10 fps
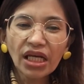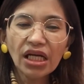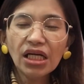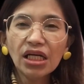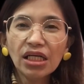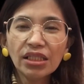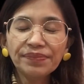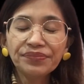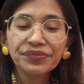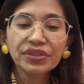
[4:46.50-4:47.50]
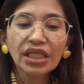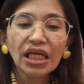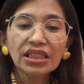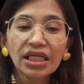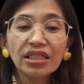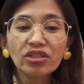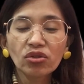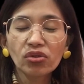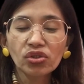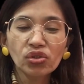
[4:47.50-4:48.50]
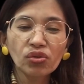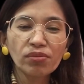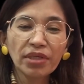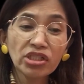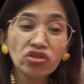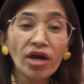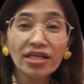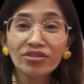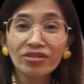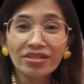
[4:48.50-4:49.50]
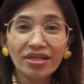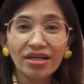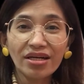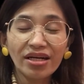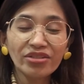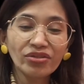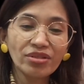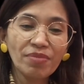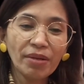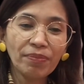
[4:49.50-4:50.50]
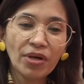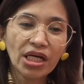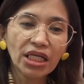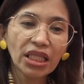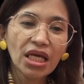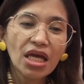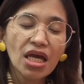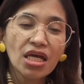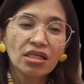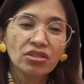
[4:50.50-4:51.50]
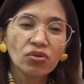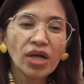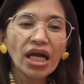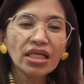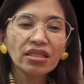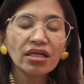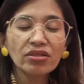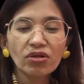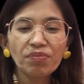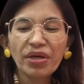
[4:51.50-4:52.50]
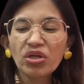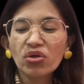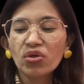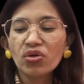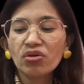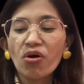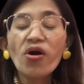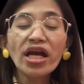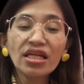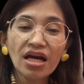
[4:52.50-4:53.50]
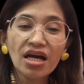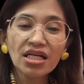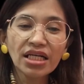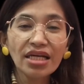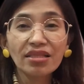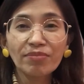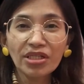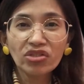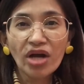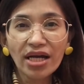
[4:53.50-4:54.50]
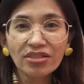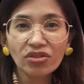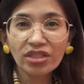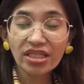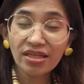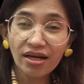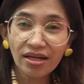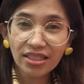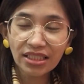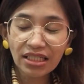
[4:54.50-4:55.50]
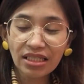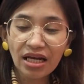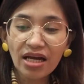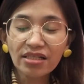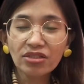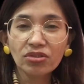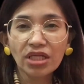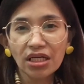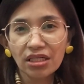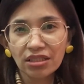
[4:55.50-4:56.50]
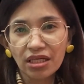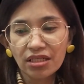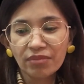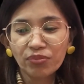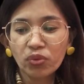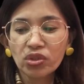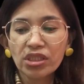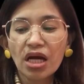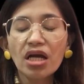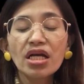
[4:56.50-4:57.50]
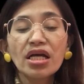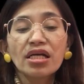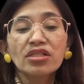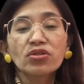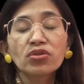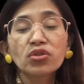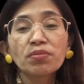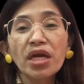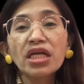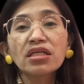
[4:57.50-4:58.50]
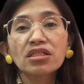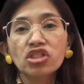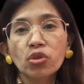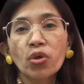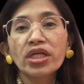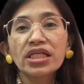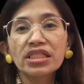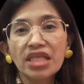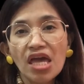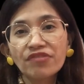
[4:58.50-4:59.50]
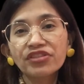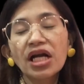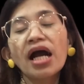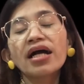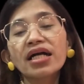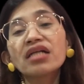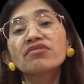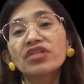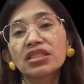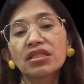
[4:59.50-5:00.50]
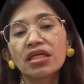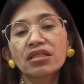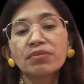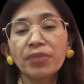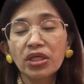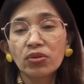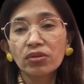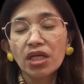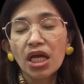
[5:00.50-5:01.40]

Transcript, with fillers: uh, ganito, so medyo hassle sa ano, 'di ba, part. So kahit ano, pero okay lang kahit medyo hassle, eh, nakagat ka na ng aso, nakagat ka na ng pusa. So to make it sure na safe ka kahit vaccinated pa yung